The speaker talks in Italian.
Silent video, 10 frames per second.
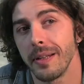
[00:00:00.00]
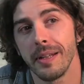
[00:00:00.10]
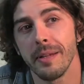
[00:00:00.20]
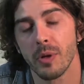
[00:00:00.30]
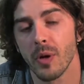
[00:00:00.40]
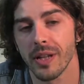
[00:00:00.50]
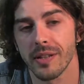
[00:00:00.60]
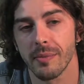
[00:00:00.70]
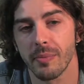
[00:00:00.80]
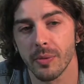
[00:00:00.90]
Il libro è
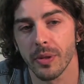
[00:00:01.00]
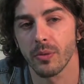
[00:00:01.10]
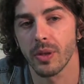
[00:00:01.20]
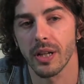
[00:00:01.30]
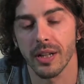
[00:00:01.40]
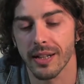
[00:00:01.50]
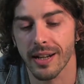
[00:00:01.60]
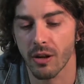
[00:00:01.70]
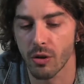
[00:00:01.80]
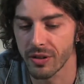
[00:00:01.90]
semplicemente una
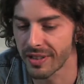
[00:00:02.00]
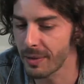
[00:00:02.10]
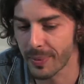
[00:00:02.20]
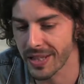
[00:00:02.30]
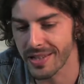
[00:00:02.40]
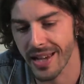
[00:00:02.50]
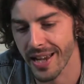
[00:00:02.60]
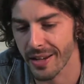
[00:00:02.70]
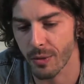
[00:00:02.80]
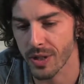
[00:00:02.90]
raccolta di
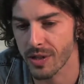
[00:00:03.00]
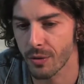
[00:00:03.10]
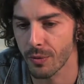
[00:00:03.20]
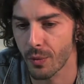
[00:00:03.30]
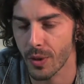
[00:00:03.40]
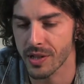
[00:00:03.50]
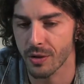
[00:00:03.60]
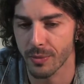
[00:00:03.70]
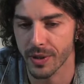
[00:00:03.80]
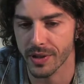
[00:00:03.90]
pensieri, quasi, quasi
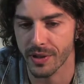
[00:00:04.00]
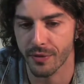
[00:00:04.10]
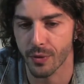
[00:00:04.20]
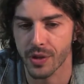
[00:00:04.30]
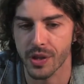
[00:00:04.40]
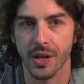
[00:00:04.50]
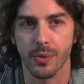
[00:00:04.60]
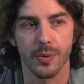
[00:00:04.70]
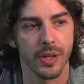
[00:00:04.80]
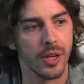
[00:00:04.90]
come se fosse
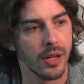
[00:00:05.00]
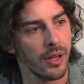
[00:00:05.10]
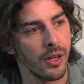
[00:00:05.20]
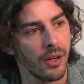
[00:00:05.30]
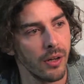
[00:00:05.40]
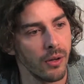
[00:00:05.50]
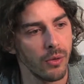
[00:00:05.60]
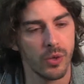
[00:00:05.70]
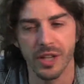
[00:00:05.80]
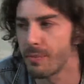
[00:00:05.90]
un,
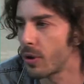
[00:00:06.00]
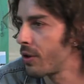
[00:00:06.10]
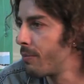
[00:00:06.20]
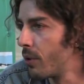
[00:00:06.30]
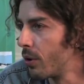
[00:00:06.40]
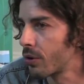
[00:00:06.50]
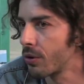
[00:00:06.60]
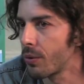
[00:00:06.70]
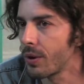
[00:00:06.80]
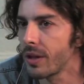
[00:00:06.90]
un libro di
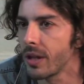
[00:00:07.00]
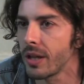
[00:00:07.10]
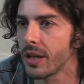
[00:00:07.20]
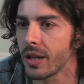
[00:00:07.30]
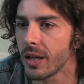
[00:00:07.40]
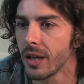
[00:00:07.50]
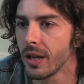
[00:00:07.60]
bordo, quindi